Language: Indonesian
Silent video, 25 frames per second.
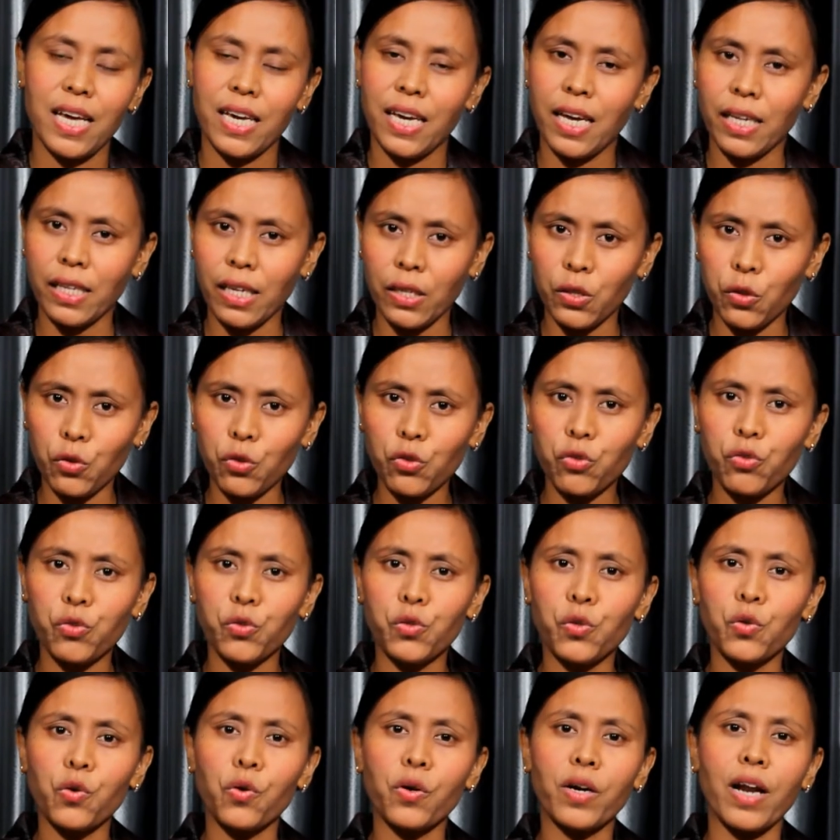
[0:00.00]
Kita terus
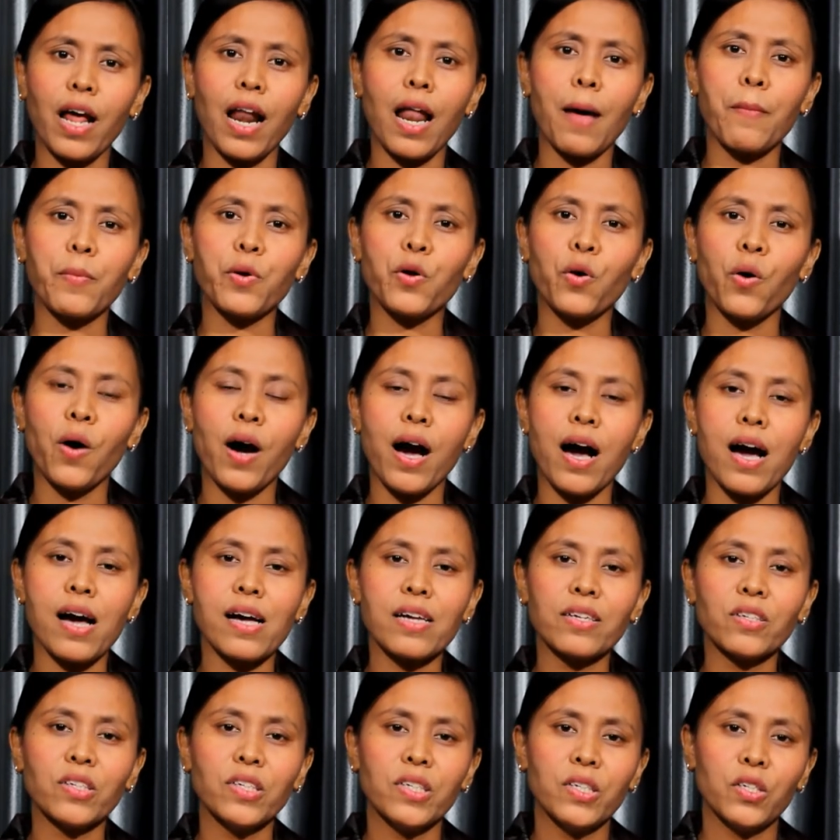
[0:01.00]
dukung dalam
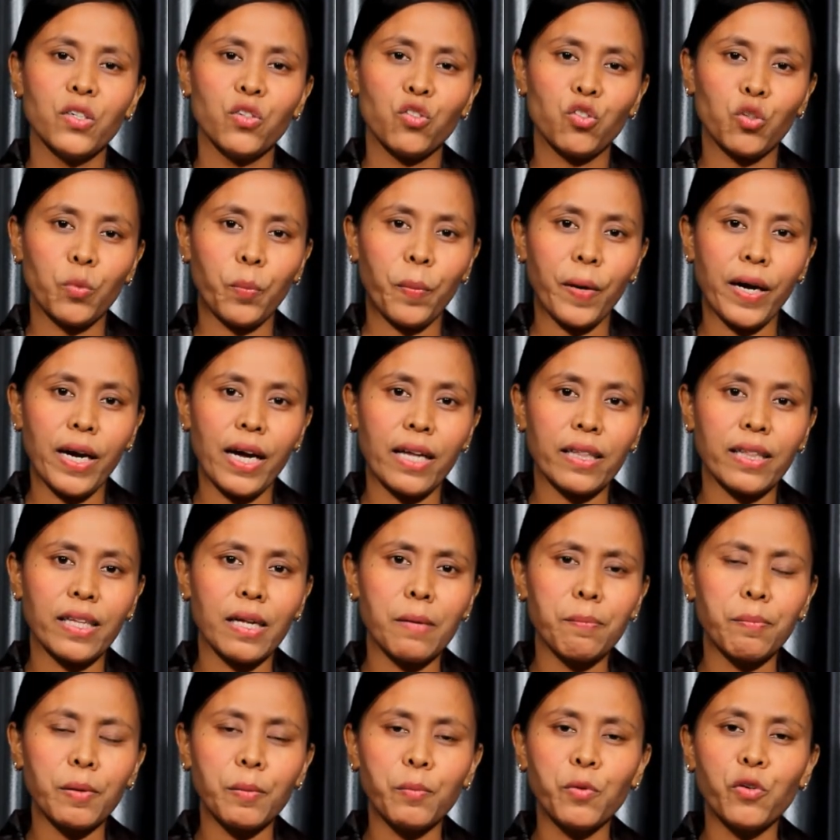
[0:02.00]
doa supaya
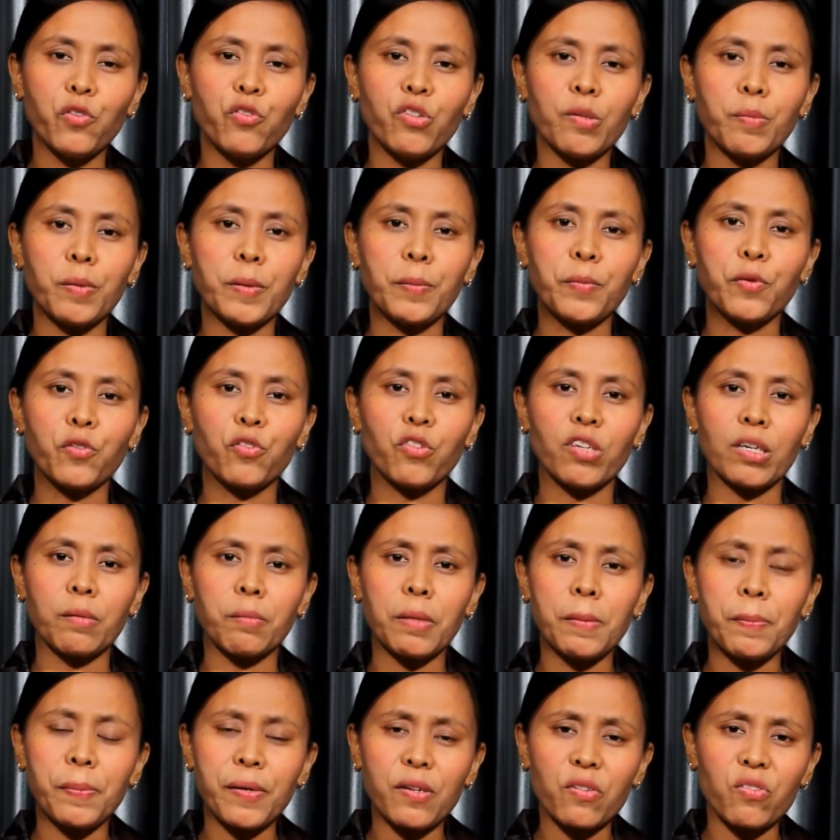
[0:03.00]
tim pemuji pemusik
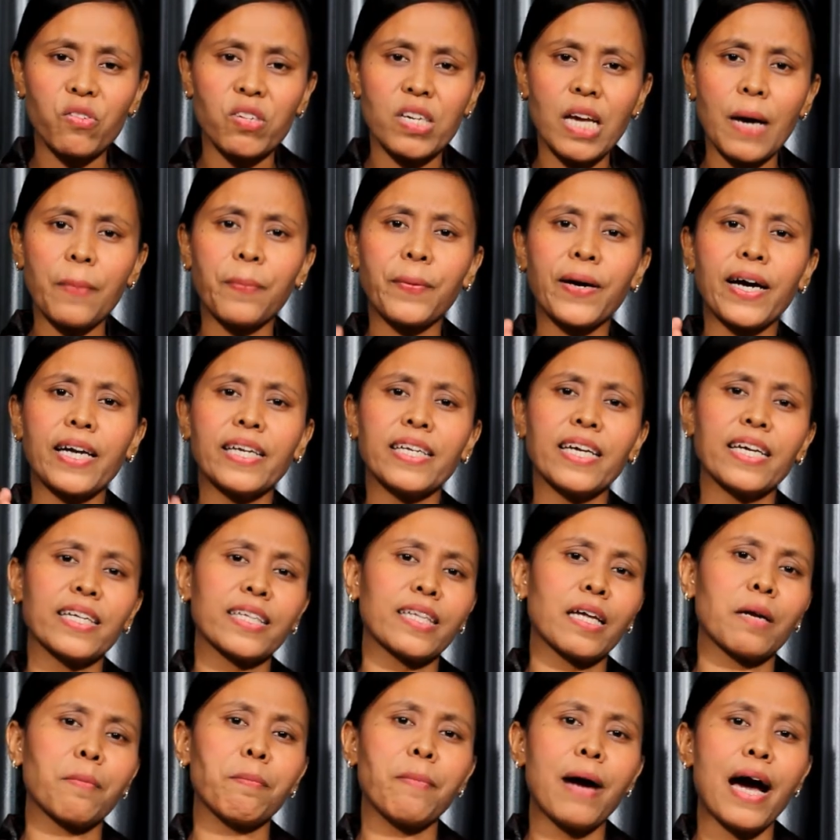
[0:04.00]
mempersiapkan yang
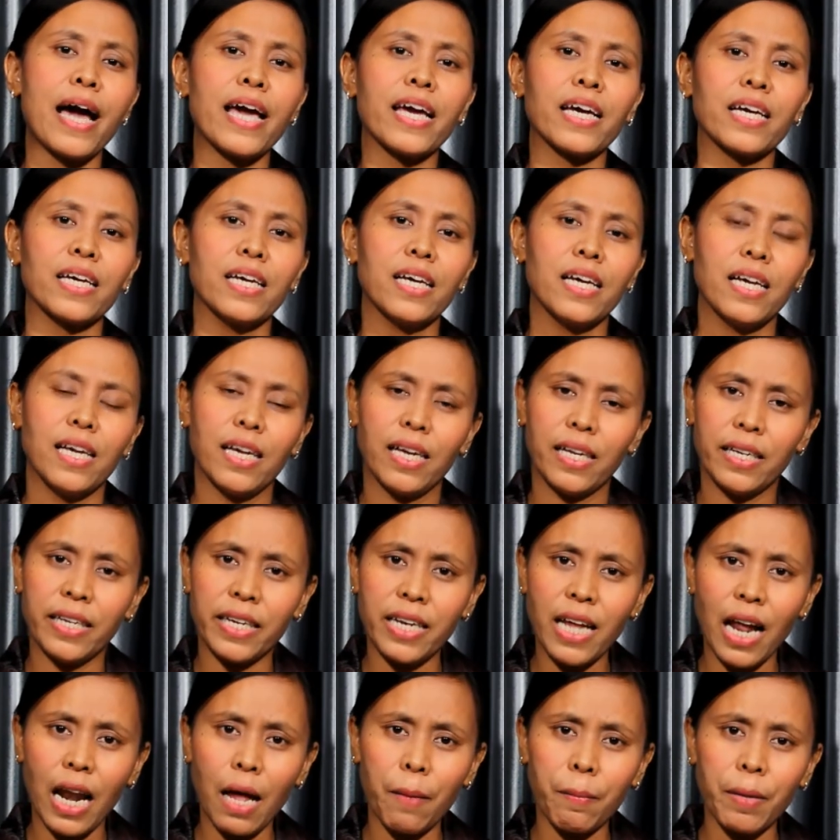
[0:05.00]
terbaik
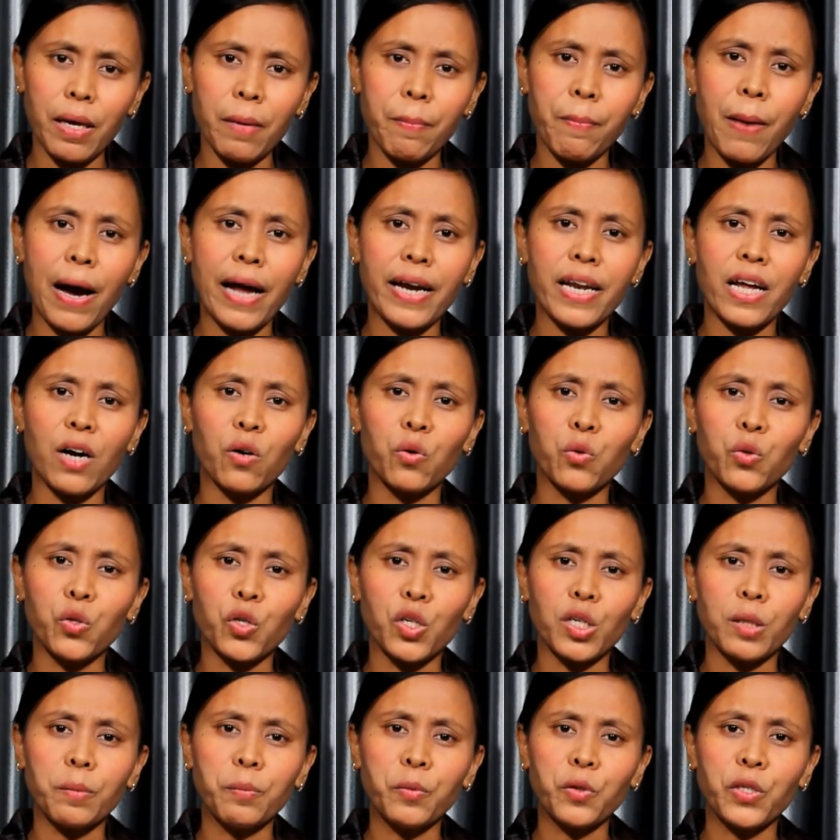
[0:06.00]
di dalam ibadah
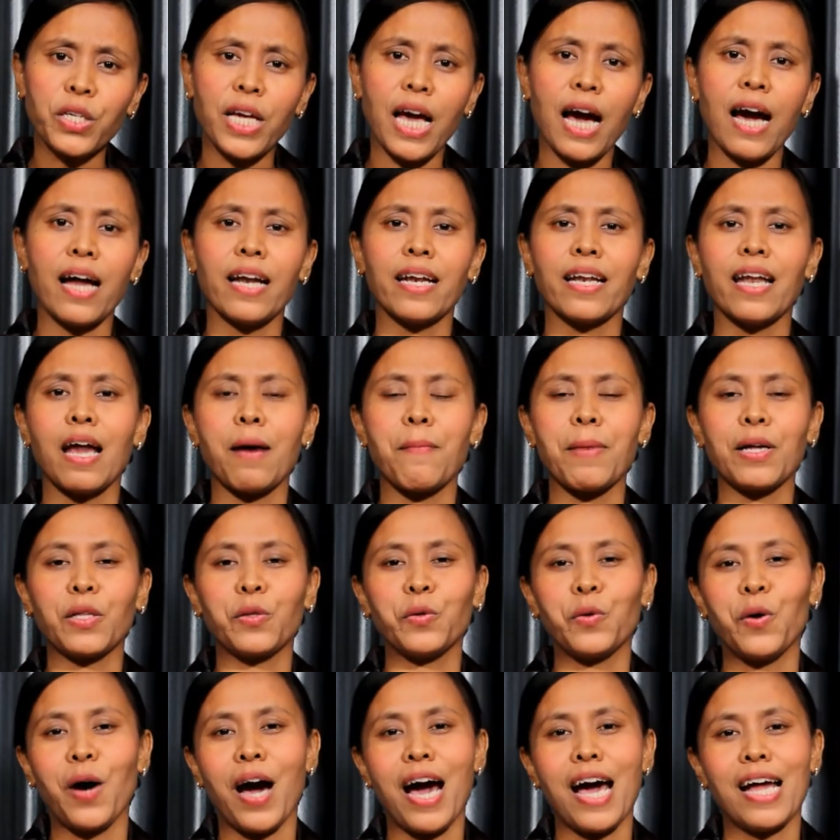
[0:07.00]
untuk kemuliaan nama
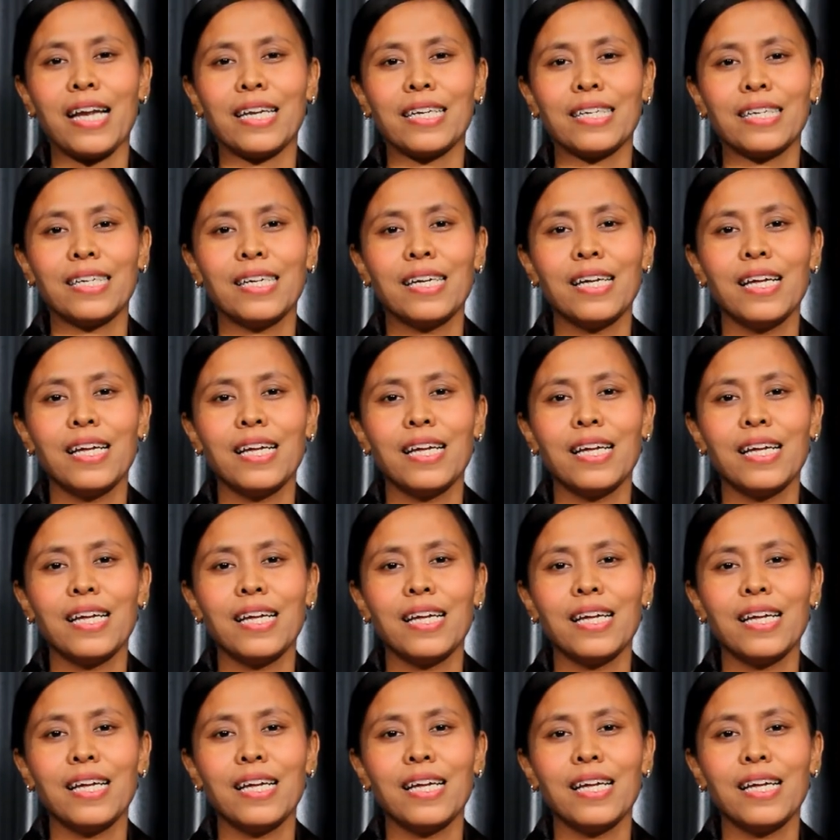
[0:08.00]
Tuhan.